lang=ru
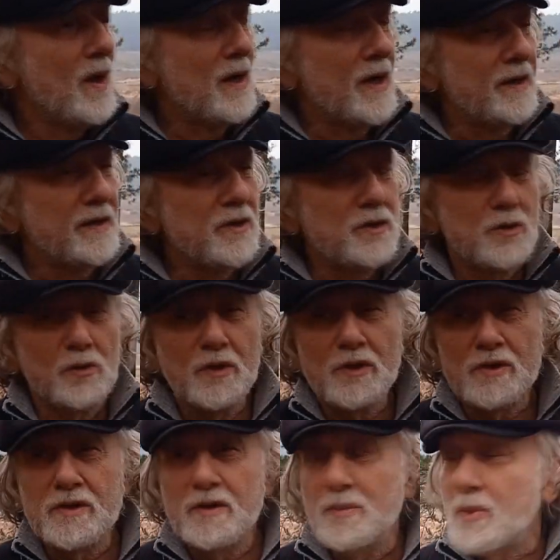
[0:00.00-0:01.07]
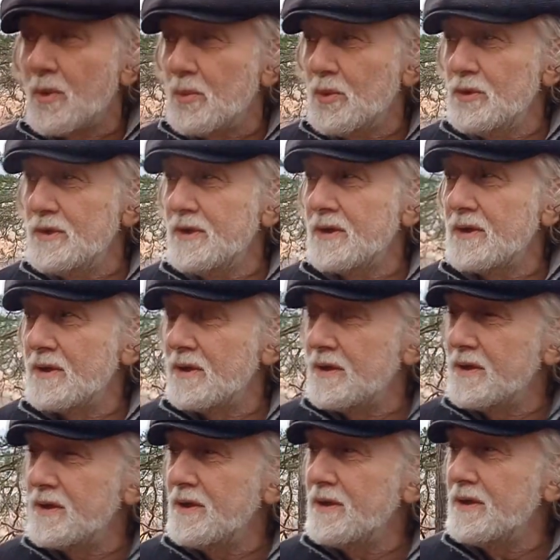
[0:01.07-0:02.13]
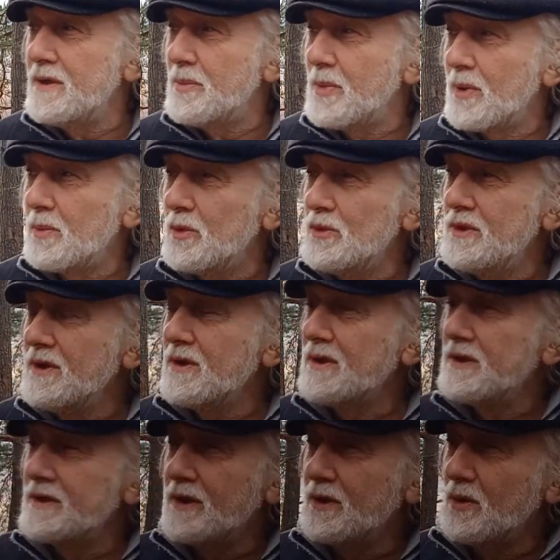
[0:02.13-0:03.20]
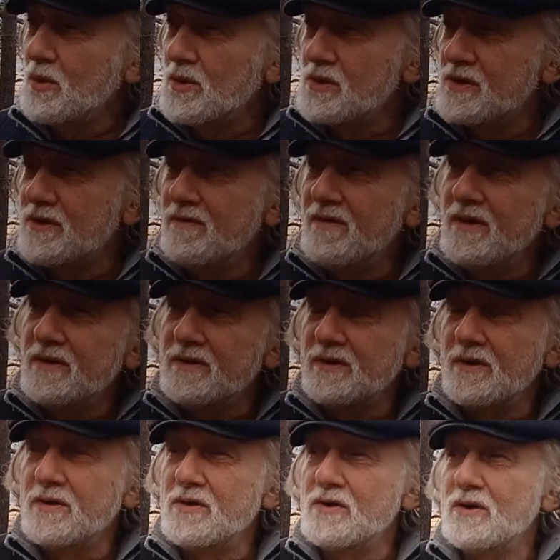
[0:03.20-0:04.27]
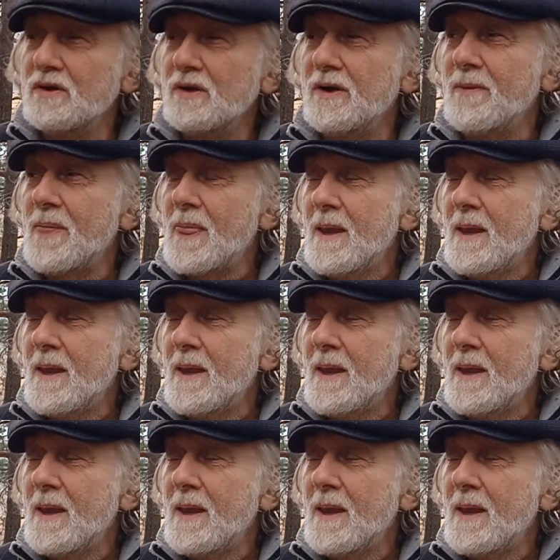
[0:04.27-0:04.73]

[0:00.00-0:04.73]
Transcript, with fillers: она еще даже не, пробуди, э, не, не пробудилась, а только шевелиться начала,